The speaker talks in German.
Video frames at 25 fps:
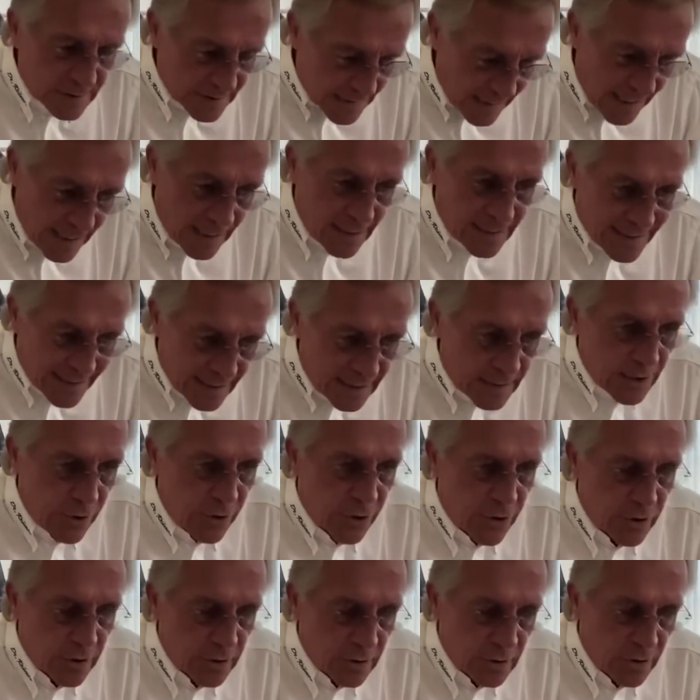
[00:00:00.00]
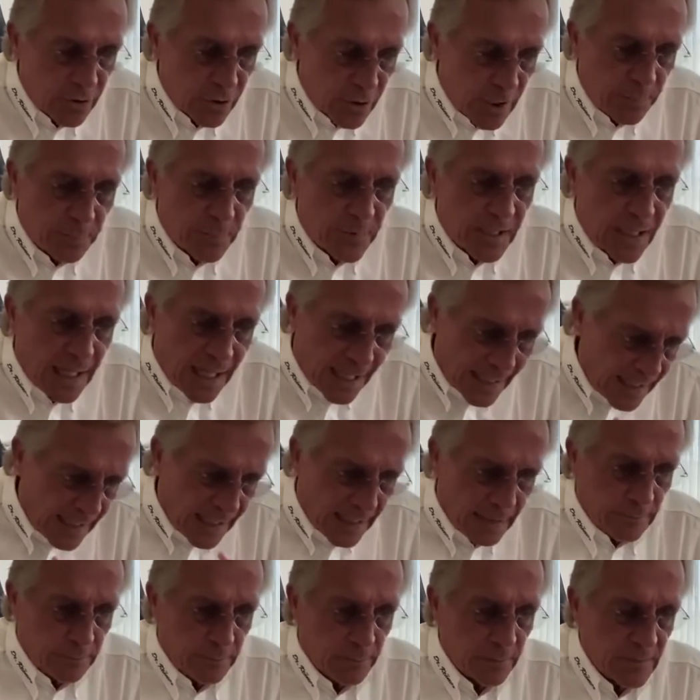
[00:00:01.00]
den Kritischen stirbt
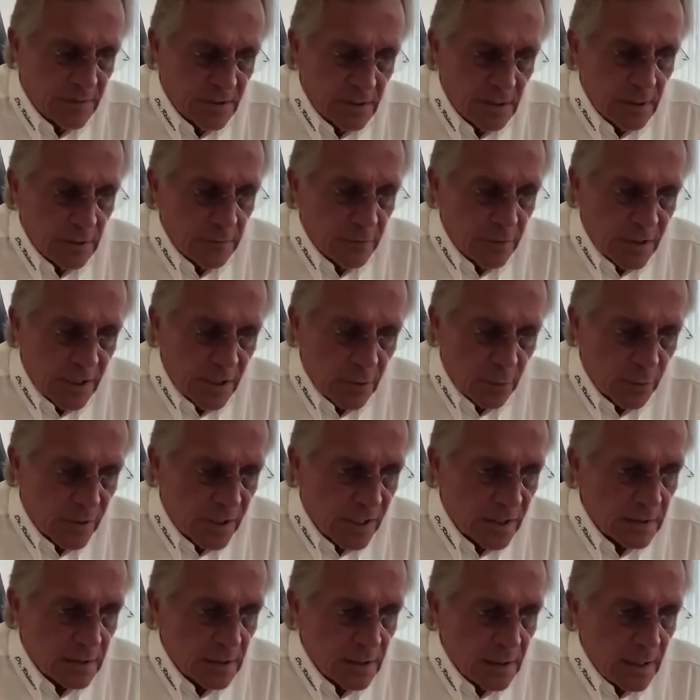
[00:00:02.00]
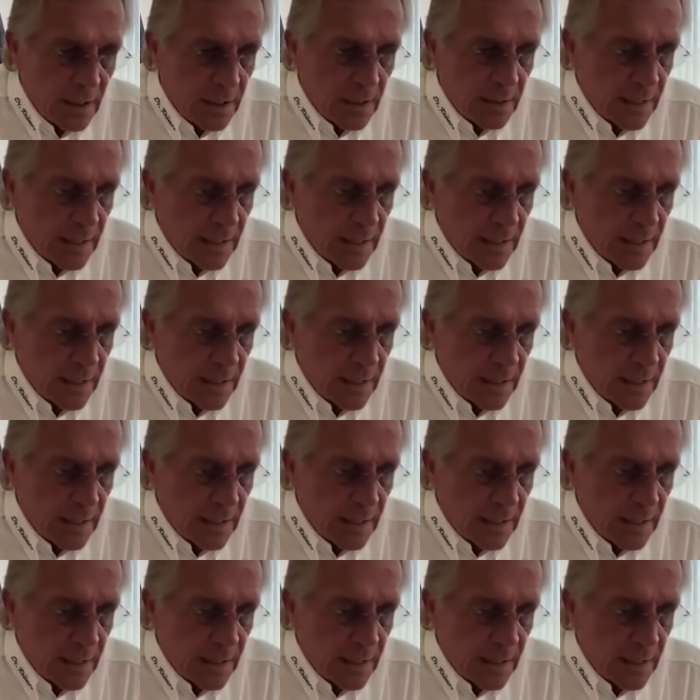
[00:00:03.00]
einer von den 100.